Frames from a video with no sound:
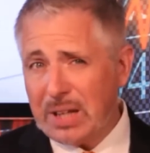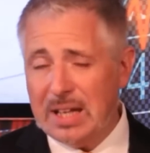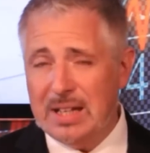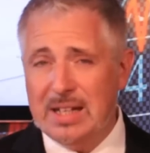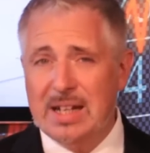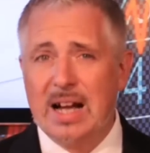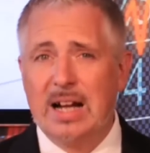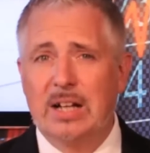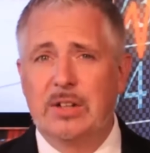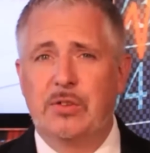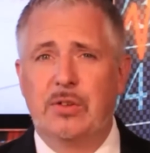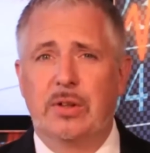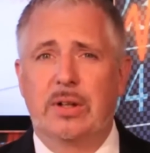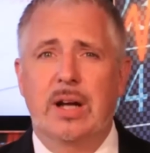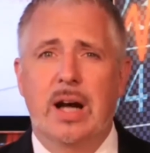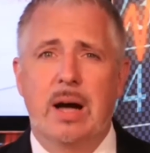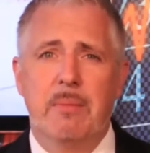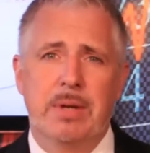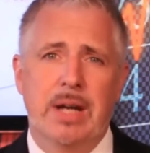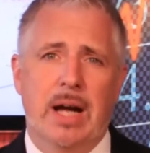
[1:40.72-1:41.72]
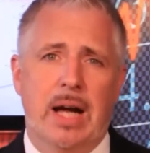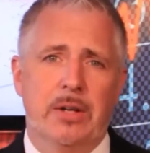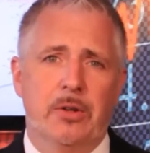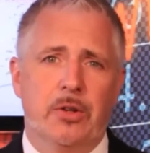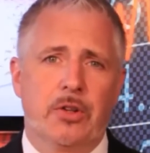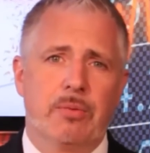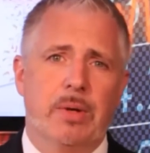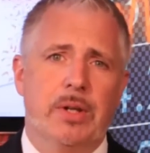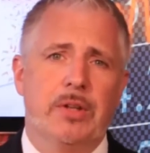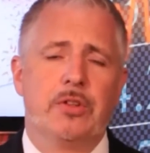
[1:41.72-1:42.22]
Die Aktie kam mit
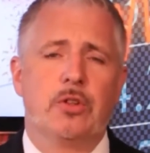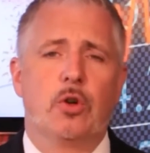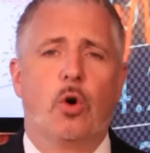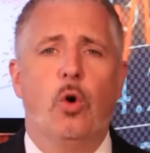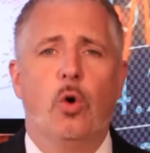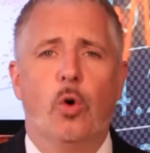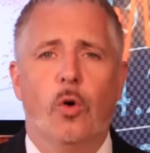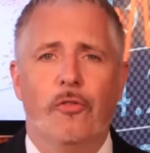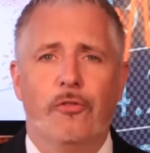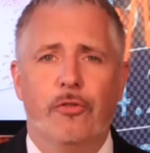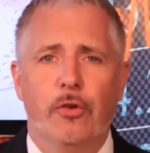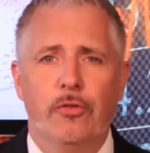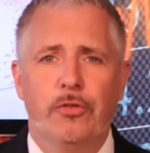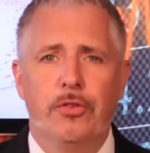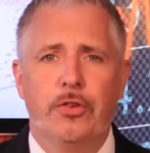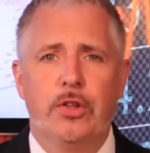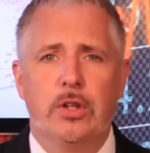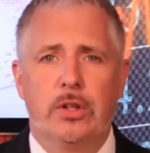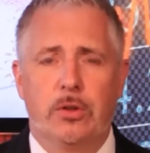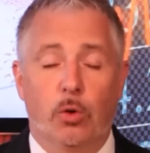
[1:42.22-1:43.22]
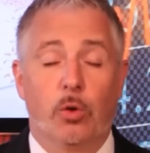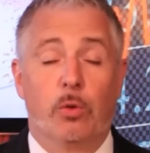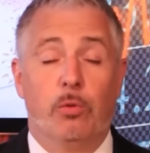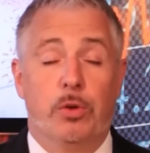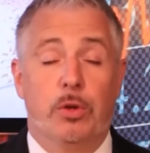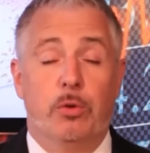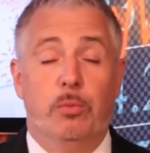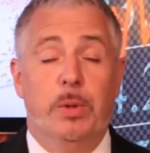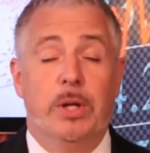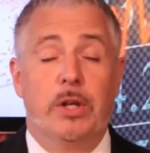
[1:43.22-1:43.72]
21,50 Euro, so
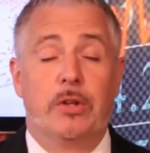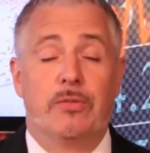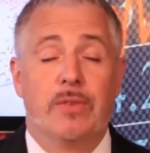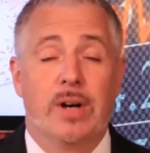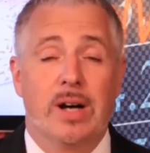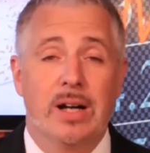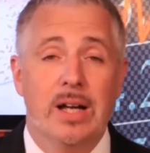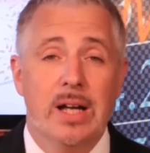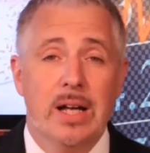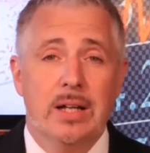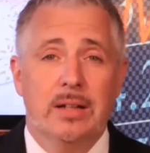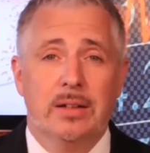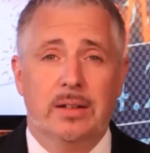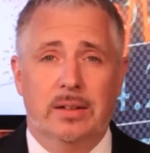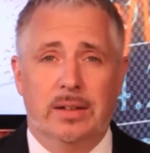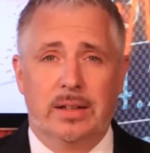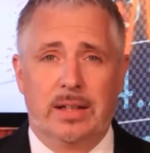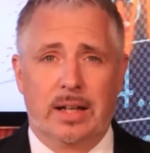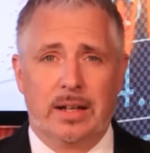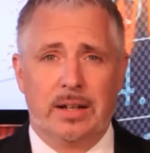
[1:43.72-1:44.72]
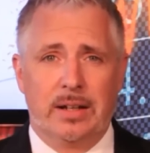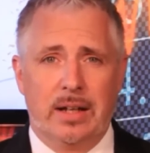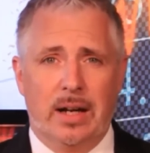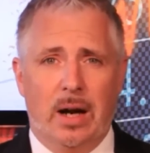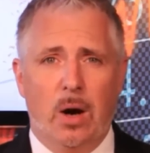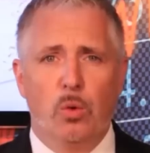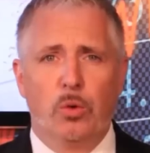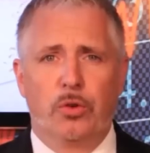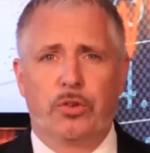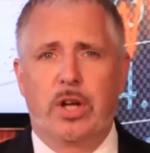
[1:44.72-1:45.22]
zumindest war äh, dann
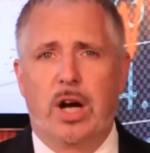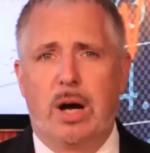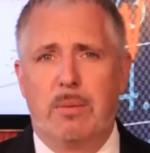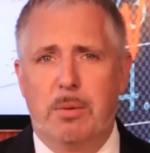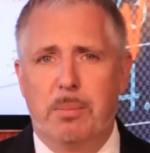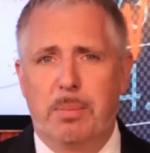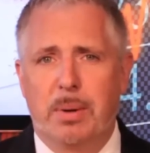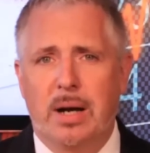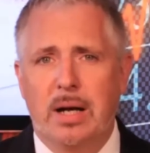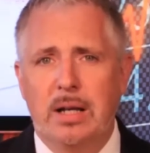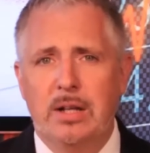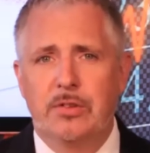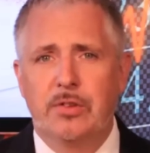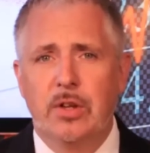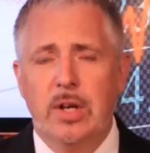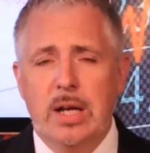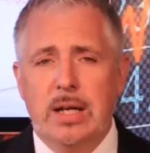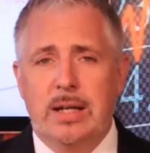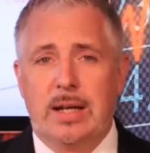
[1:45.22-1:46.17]
der Ausgabepreis.